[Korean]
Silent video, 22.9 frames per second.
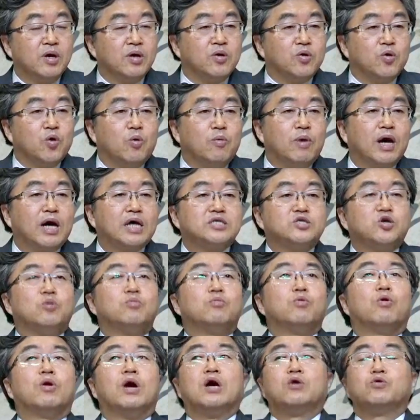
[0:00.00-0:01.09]
로마가
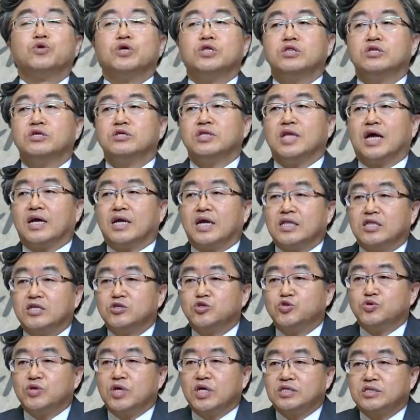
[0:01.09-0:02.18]
정복하고 있는 나라들
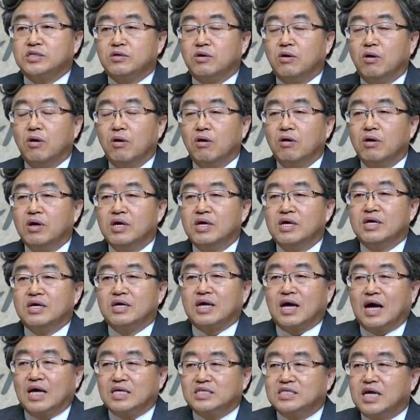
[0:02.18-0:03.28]
중에서
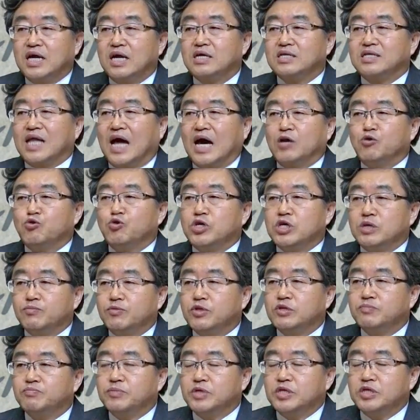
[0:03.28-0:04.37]
가장 다루기
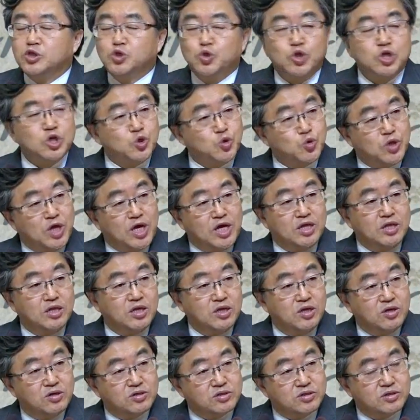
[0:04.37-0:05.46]
힘든 민족이
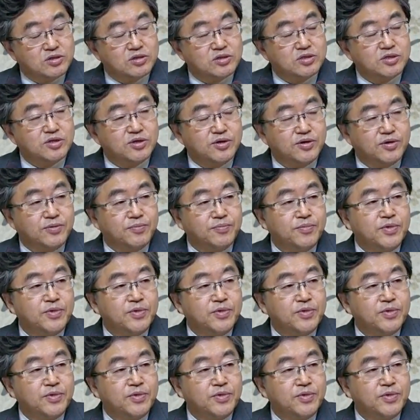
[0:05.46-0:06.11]
유대인들이었었어요.